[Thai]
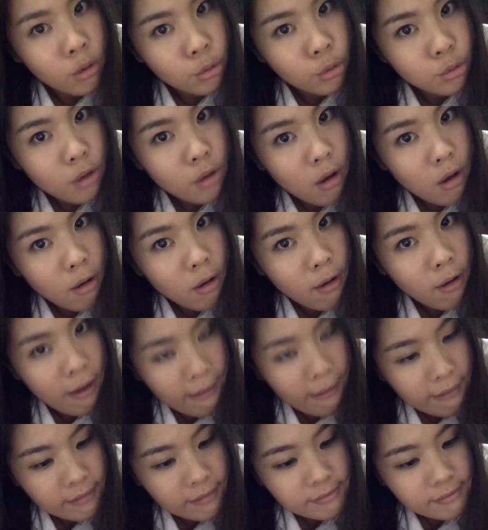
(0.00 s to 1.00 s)
คุณน้อง
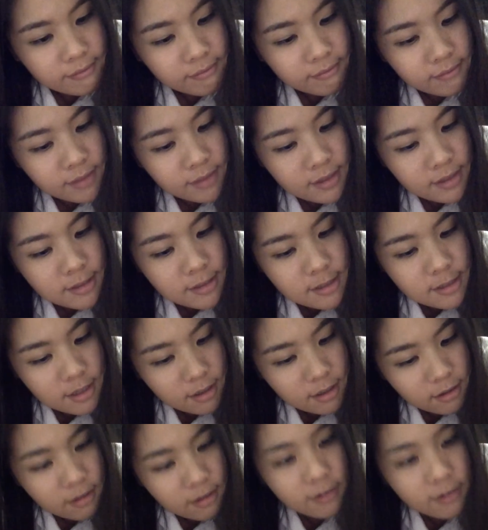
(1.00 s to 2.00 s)
ค่ะจะ
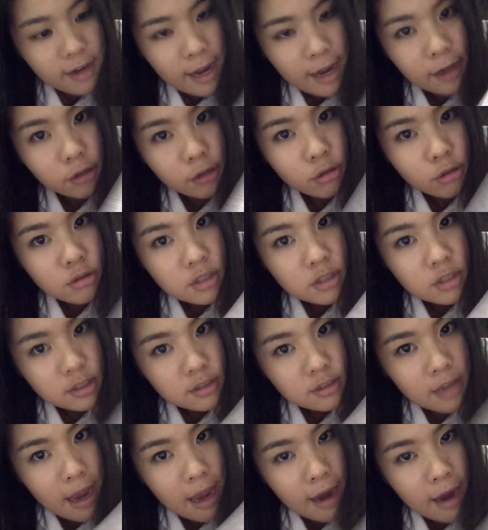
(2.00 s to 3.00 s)
เหอได้ก็ต้องซื้
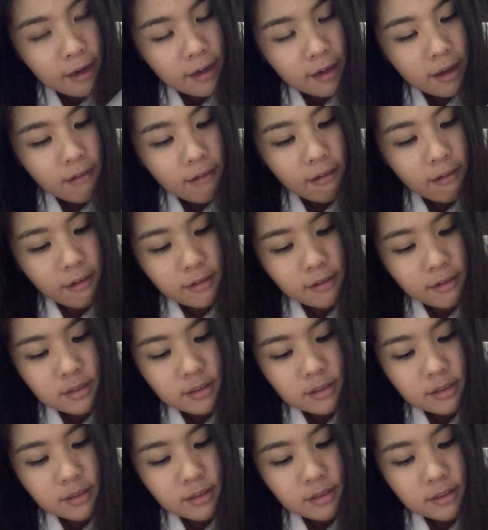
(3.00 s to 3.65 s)
อได้นะคะ